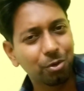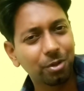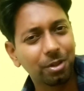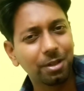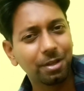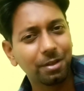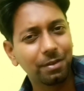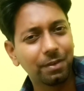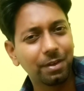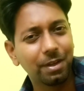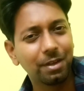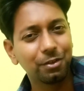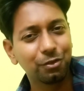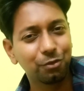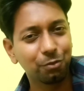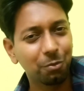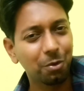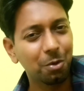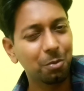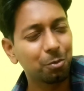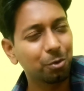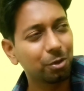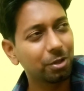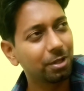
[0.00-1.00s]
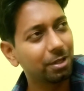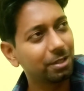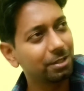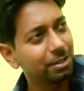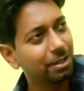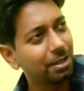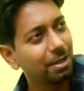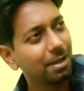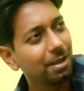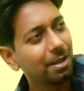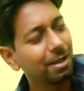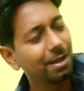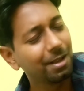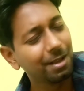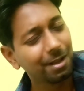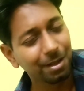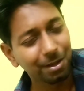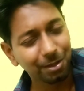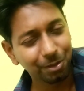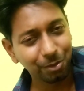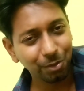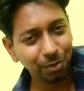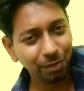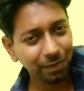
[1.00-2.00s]
বদলেছে সময় বদলেছে
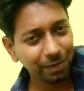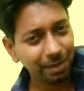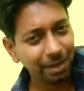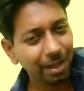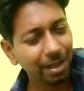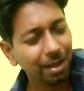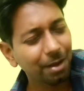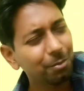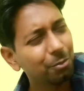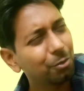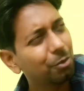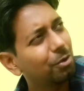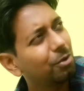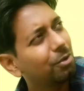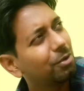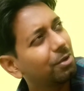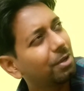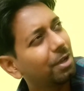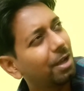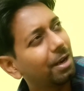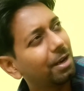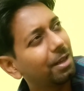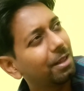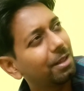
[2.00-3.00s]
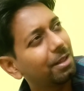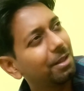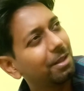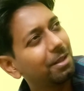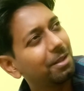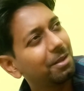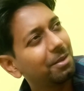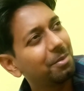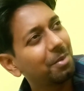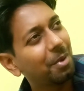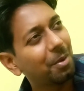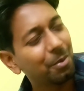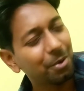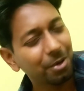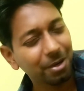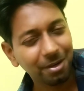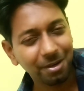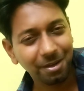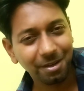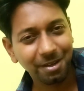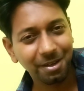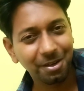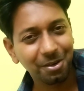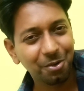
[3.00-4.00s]
তো স্নেহা বলল আরে
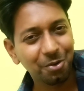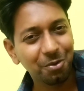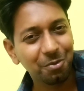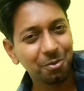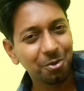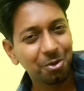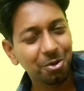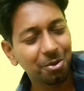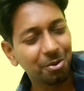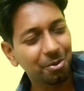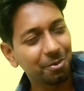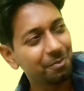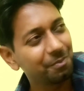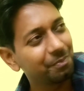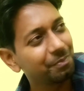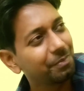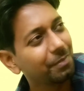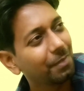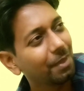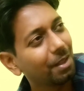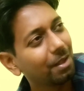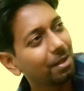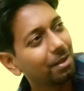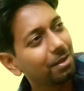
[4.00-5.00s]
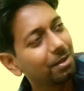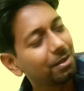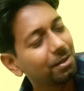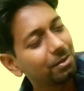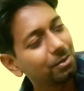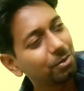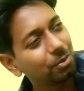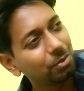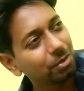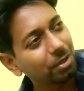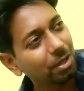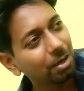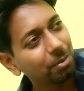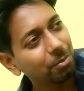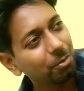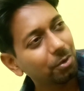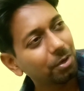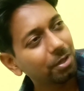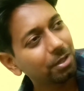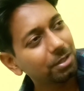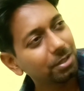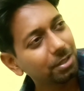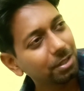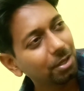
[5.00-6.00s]
ব্যাপারটা এরকম হলো তো
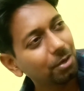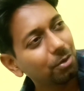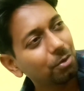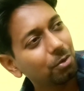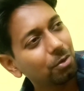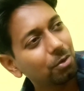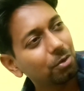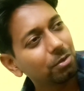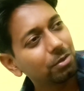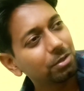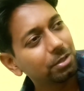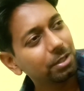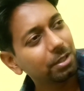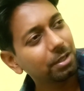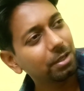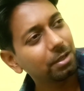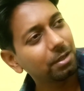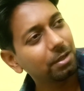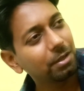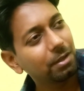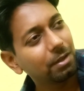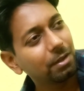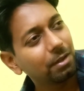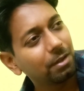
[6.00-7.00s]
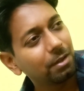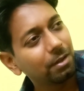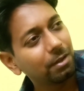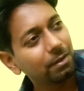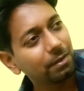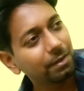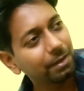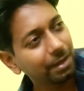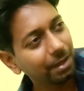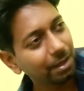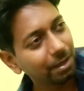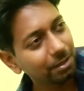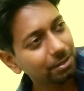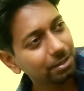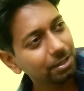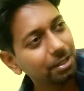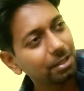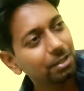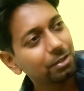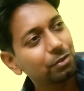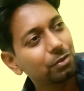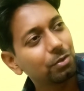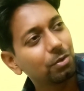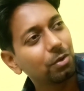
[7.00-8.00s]
তারপরে যেটা হলো যে স্নেহা
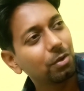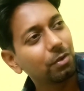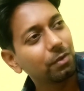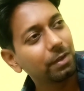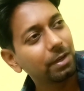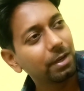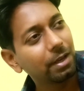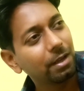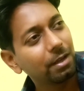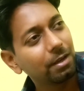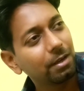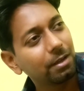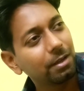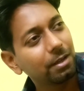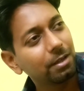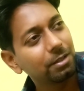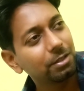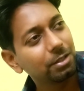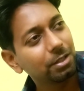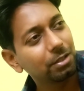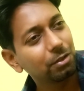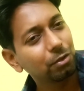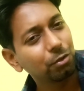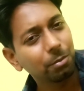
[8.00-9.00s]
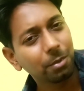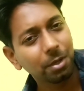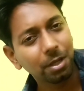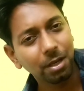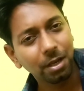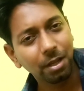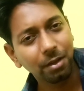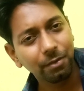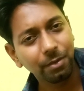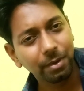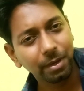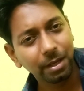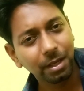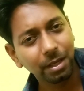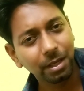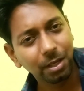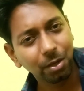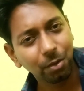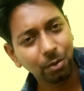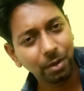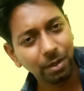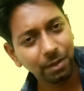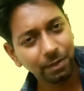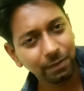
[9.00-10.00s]
জিজ্ঞেস করলো স্নেহালকে যে তোমার লাইফে কি
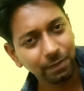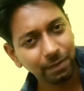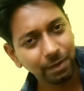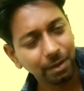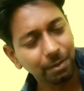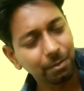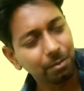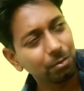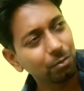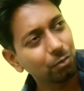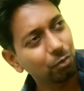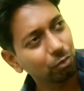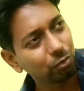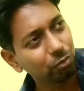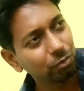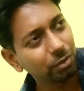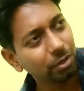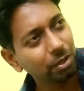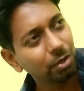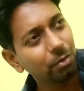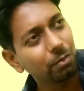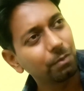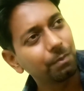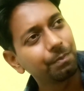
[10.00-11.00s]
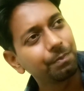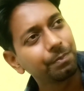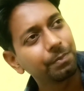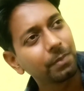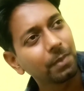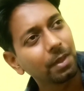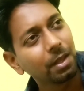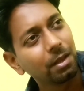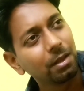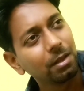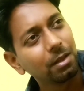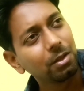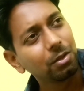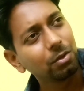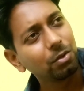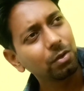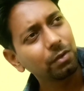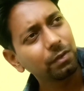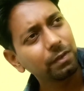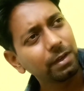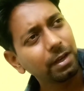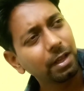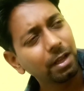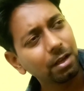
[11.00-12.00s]
কেউ এসছে নতুন কেউ
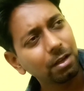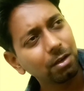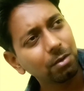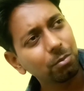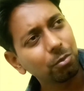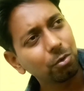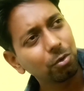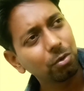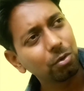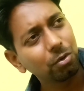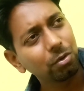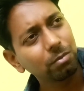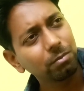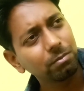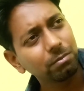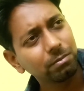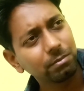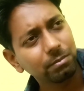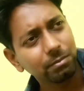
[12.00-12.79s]
তো স্নেহাল বলল